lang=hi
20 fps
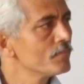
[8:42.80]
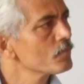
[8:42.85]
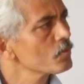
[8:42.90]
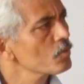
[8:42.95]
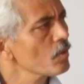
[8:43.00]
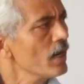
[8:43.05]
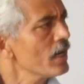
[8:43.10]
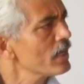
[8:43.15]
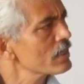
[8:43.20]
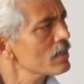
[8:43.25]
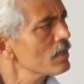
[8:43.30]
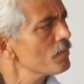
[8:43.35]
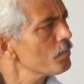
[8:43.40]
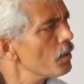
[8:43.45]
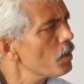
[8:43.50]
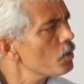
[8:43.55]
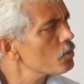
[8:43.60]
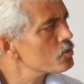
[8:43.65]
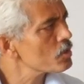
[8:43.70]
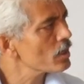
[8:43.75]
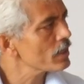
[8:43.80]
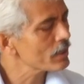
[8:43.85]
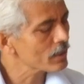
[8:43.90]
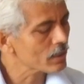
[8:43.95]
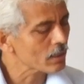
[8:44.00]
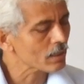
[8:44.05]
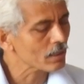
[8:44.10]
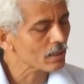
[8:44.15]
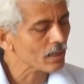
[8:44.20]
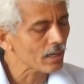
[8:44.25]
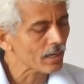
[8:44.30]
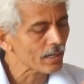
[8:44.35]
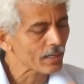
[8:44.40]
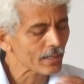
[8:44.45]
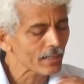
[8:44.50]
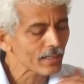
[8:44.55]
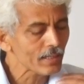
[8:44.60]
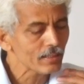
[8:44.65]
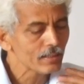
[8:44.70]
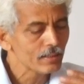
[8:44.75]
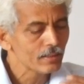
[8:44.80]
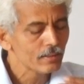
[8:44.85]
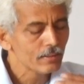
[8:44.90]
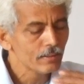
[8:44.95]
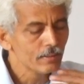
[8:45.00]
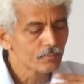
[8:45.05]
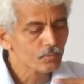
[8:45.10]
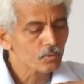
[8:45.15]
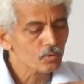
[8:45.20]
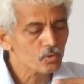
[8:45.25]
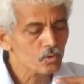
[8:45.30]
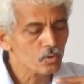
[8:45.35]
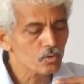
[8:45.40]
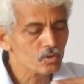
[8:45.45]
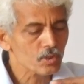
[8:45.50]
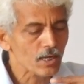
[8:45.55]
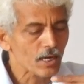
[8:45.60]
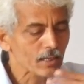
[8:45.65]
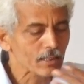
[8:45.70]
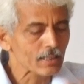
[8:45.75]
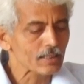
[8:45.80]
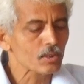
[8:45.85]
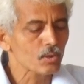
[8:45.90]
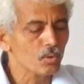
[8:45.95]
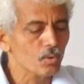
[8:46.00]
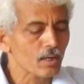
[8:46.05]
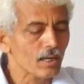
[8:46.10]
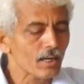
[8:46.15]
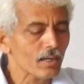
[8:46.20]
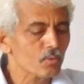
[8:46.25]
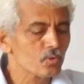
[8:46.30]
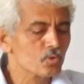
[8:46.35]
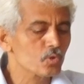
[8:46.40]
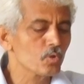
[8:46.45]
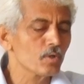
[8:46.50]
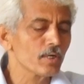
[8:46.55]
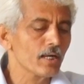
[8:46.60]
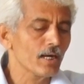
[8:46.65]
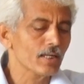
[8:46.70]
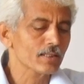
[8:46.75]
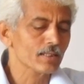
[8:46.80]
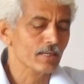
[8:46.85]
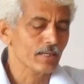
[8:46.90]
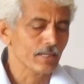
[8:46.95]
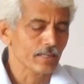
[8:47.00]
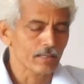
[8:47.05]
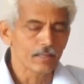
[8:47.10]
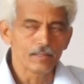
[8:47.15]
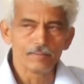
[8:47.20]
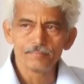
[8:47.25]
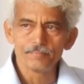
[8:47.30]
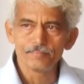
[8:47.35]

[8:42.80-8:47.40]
तो ऐसे बहुत सारी घटनाएं हैं तो जो जागृत होगा उसको याद रहेगा